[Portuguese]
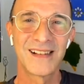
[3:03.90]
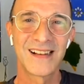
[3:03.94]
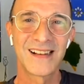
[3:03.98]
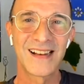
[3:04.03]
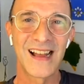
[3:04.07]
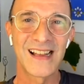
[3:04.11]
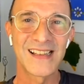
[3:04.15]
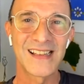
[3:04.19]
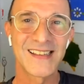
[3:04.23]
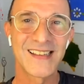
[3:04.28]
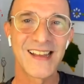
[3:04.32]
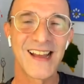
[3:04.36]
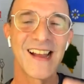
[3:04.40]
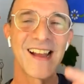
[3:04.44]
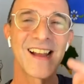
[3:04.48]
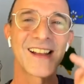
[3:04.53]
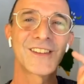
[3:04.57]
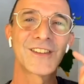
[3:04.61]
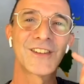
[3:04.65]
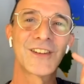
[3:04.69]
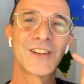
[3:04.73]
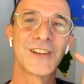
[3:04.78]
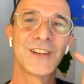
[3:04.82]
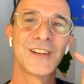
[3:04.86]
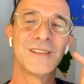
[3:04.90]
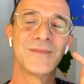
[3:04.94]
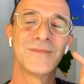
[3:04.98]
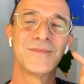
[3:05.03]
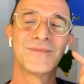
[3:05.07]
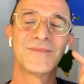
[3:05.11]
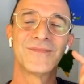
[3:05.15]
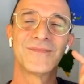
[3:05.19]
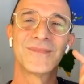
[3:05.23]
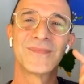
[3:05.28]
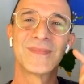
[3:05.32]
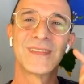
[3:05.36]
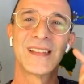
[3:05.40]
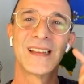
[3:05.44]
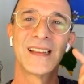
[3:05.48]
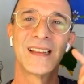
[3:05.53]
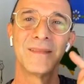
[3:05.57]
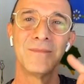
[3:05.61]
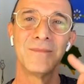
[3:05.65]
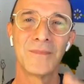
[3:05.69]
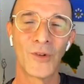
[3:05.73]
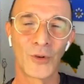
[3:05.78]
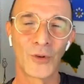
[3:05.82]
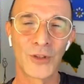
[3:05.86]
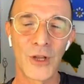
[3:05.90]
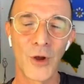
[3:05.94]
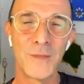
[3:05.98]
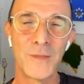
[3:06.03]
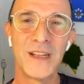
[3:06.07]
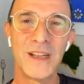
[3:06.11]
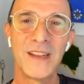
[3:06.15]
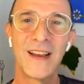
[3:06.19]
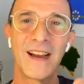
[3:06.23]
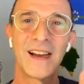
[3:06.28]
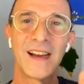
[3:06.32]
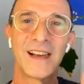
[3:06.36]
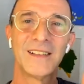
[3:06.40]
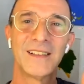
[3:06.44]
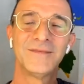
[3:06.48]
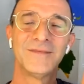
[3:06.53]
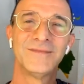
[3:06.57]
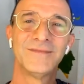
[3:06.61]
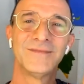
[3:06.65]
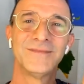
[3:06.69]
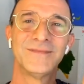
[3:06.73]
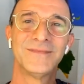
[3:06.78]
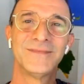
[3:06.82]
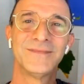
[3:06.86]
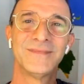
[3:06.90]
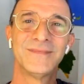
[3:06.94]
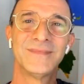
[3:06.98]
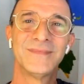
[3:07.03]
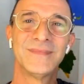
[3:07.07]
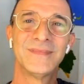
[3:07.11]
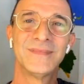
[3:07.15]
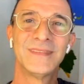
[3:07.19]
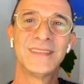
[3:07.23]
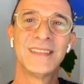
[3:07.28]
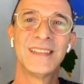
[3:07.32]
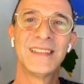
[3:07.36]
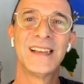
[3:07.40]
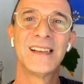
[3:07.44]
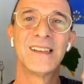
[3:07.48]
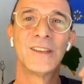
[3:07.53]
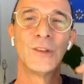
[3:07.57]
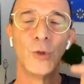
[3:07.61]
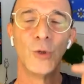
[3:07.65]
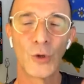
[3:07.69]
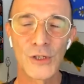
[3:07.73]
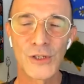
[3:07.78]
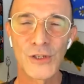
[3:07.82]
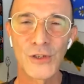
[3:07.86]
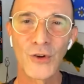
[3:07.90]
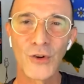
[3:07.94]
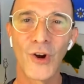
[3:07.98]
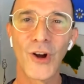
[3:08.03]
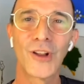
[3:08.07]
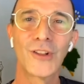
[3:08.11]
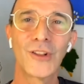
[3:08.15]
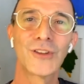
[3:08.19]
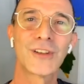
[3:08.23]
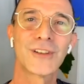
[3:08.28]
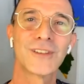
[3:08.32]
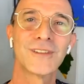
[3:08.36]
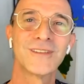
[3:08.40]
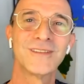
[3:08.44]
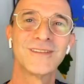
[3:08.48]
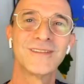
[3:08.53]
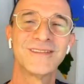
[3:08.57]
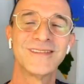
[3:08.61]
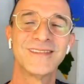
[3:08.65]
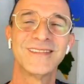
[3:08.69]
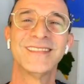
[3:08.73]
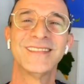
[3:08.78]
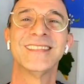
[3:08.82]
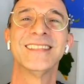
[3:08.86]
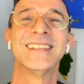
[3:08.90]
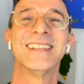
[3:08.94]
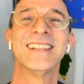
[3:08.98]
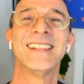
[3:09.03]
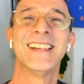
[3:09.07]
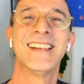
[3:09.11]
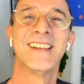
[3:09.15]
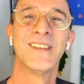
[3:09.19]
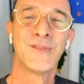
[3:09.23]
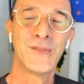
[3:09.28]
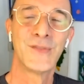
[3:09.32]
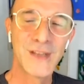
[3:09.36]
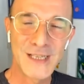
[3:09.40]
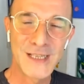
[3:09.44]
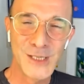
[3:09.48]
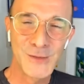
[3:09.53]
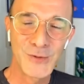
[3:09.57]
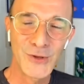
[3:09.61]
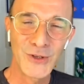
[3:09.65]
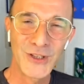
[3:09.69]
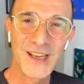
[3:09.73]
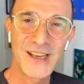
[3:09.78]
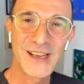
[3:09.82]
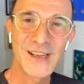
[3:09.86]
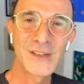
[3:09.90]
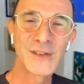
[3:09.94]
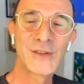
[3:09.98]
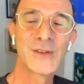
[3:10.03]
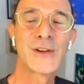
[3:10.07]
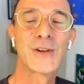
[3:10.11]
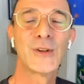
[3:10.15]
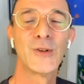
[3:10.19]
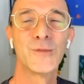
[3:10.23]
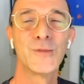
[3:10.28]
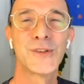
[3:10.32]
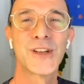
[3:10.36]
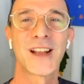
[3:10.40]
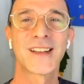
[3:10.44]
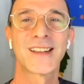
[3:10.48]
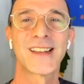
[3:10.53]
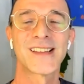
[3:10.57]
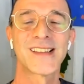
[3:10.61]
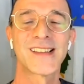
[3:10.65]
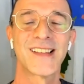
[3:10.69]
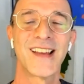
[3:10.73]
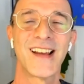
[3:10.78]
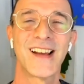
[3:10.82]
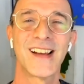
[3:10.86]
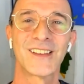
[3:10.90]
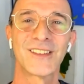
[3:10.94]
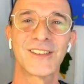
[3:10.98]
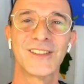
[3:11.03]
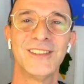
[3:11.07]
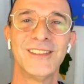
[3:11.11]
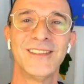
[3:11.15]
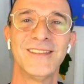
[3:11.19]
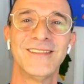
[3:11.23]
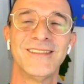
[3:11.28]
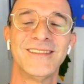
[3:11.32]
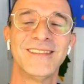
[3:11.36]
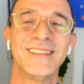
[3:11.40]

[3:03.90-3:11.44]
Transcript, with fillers: Casa da Arte, Hotel Meliá, Lux Color, Filas Progresso e Clube de Artesanato,